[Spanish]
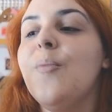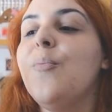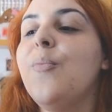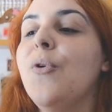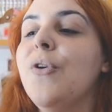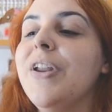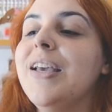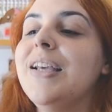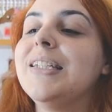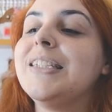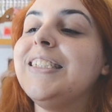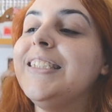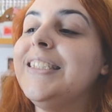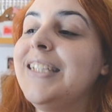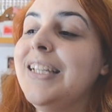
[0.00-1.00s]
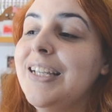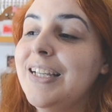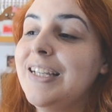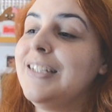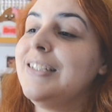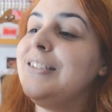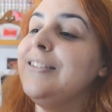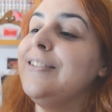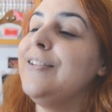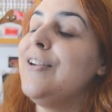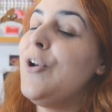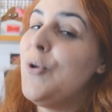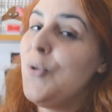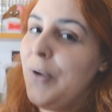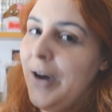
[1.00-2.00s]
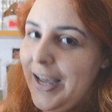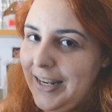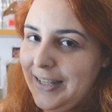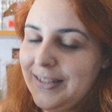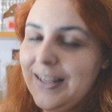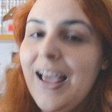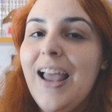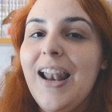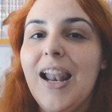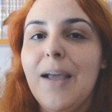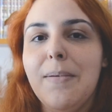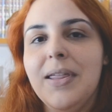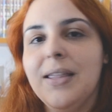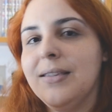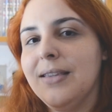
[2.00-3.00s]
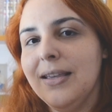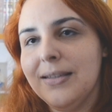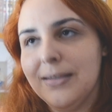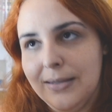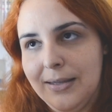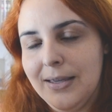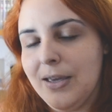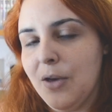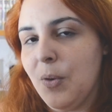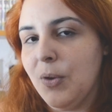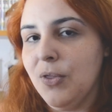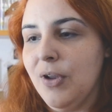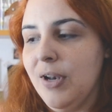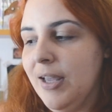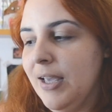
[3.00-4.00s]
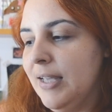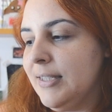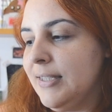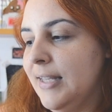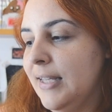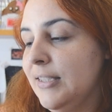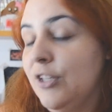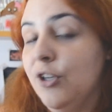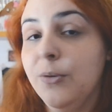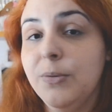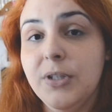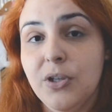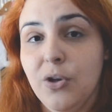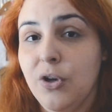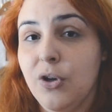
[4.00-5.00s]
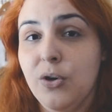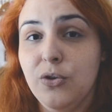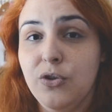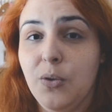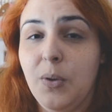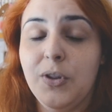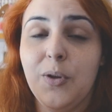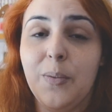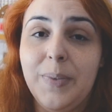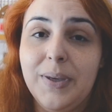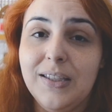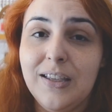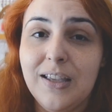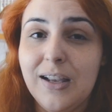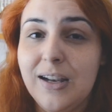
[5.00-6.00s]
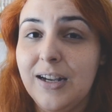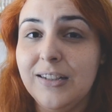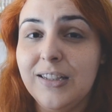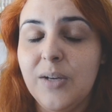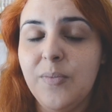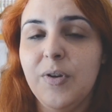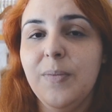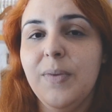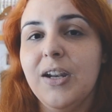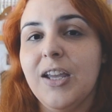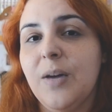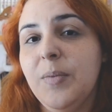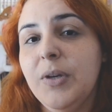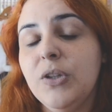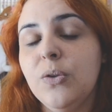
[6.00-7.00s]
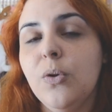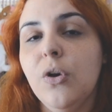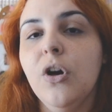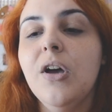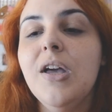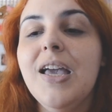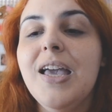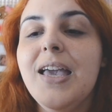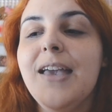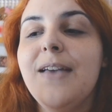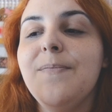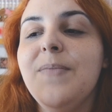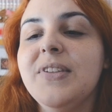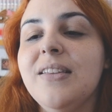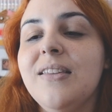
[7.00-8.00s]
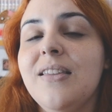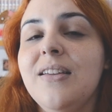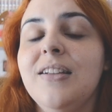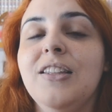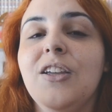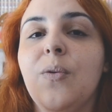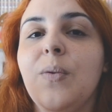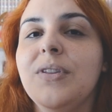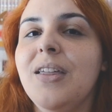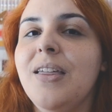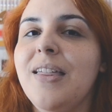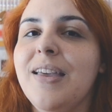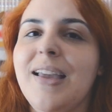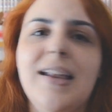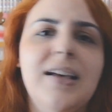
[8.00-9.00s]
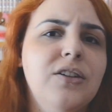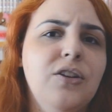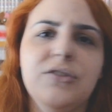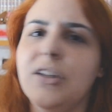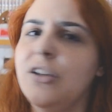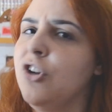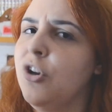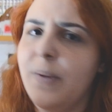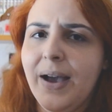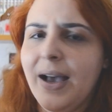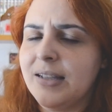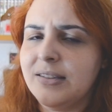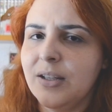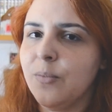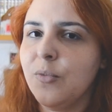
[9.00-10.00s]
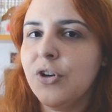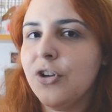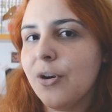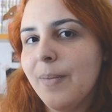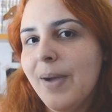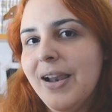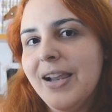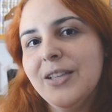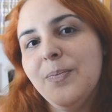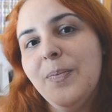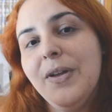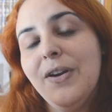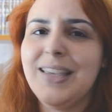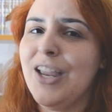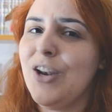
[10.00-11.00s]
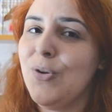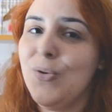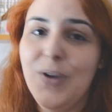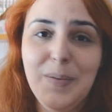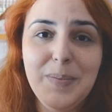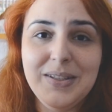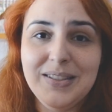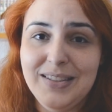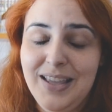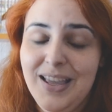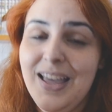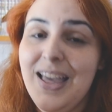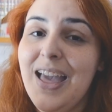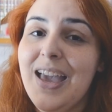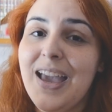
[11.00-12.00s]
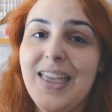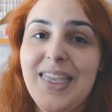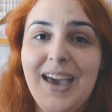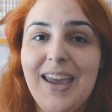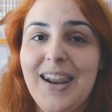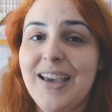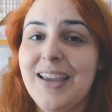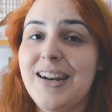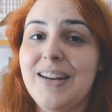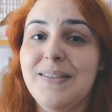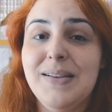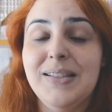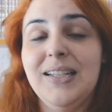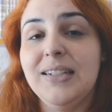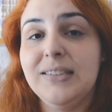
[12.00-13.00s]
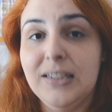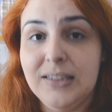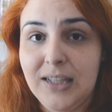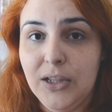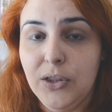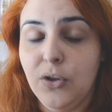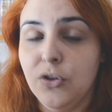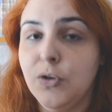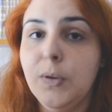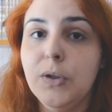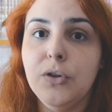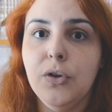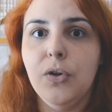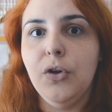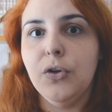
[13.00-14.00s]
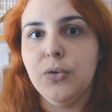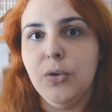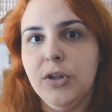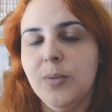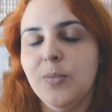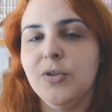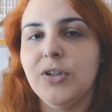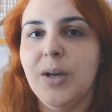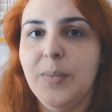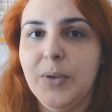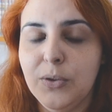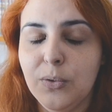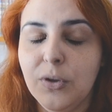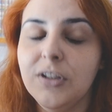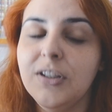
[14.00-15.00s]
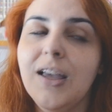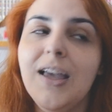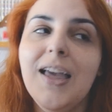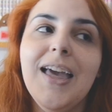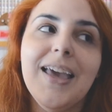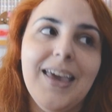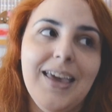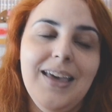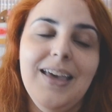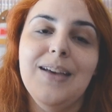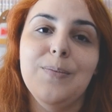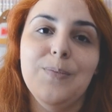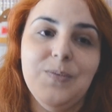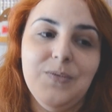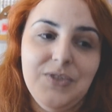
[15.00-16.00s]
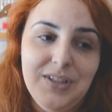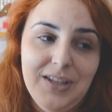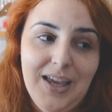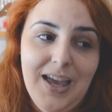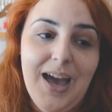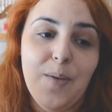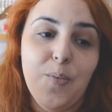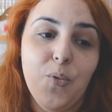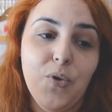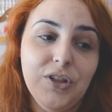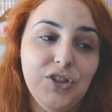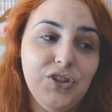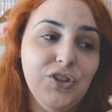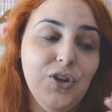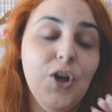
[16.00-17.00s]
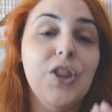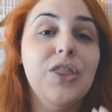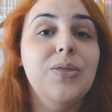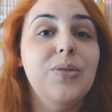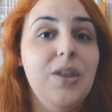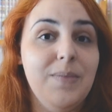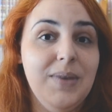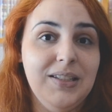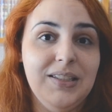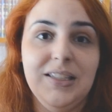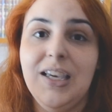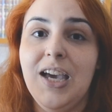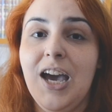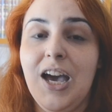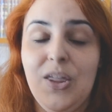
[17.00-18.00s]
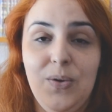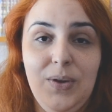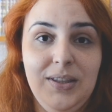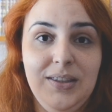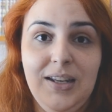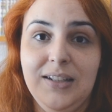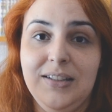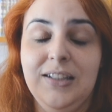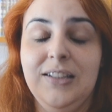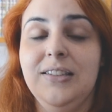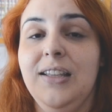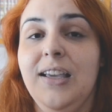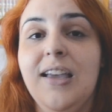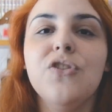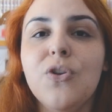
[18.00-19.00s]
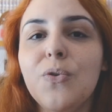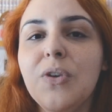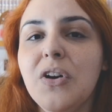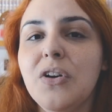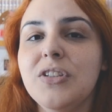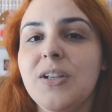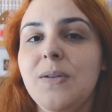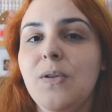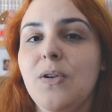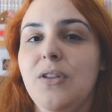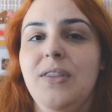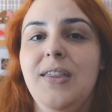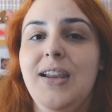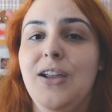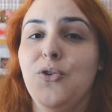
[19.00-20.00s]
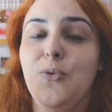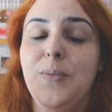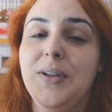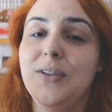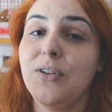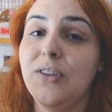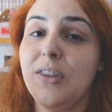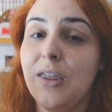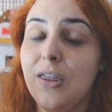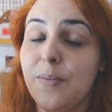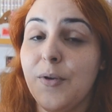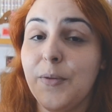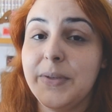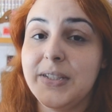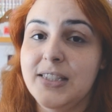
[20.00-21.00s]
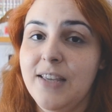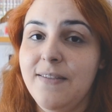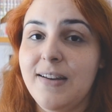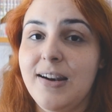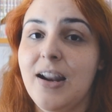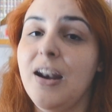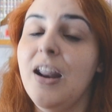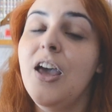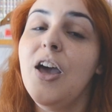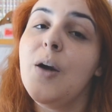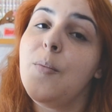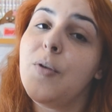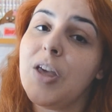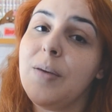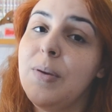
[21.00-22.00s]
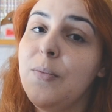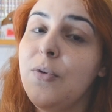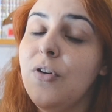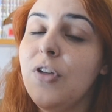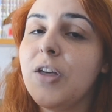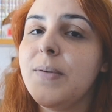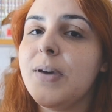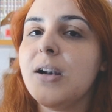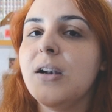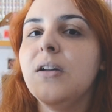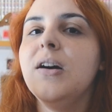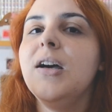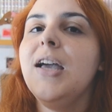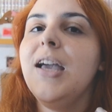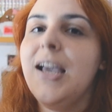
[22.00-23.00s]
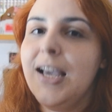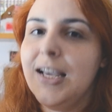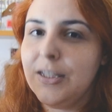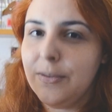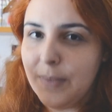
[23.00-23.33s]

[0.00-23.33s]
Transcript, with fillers: por esos lugares. La verdad es que sí, que cuando lees la sinopsis o incluso cuando empiezas a leerte el primer capítulo, empiezas a darte cuenta de que las cosas no van a ser muy normales, pero que nunca pensé que llegaran a enrevesarse tanto, sobre todo en los últimos capítulos, que se ha puesto demasiado interesante. Yo nunca os hablo del argumento de The Promised Neverland, porque a mi modo de verlo es